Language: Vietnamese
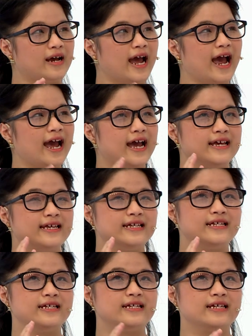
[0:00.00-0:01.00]

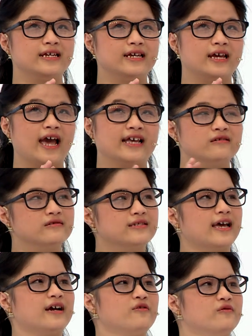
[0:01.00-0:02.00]
Hai hai tư
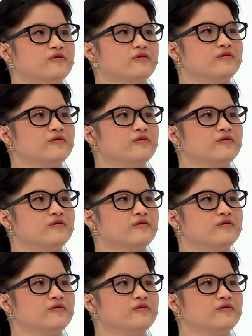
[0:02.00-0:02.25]
sáu.